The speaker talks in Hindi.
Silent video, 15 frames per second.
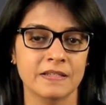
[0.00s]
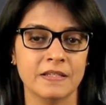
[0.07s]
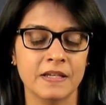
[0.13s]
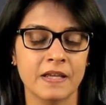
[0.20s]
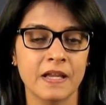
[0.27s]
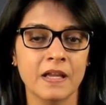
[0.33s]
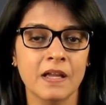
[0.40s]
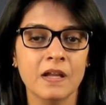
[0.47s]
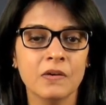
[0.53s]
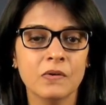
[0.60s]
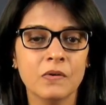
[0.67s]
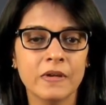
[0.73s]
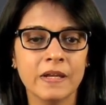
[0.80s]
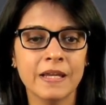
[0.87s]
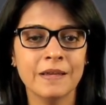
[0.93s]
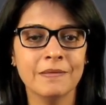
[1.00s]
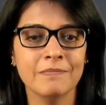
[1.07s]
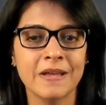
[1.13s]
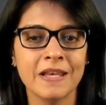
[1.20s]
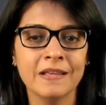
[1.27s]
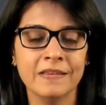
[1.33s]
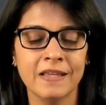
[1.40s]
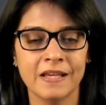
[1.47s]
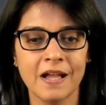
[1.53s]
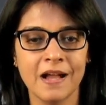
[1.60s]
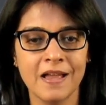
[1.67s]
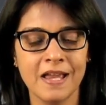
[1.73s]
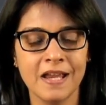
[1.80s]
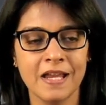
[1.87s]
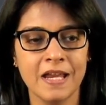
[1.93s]
ठीक है क्योंकि मैंने देखा
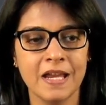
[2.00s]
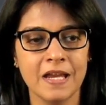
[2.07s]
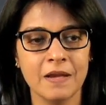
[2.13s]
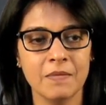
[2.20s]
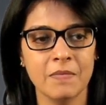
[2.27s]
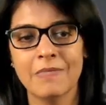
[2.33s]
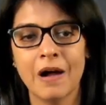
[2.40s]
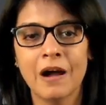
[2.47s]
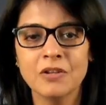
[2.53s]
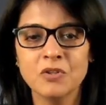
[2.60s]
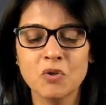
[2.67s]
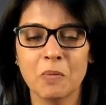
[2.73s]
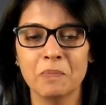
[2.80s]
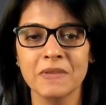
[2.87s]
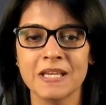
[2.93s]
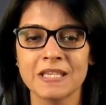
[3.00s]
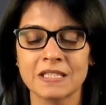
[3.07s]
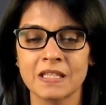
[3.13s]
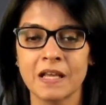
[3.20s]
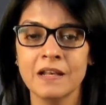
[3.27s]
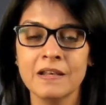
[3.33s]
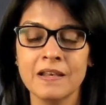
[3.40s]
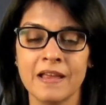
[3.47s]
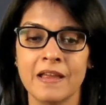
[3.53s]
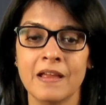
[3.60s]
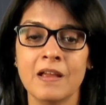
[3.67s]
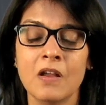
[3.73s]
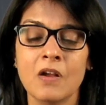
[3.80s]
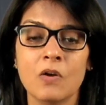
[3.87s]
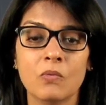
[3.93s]
है कि माँ जो अपना स्तन है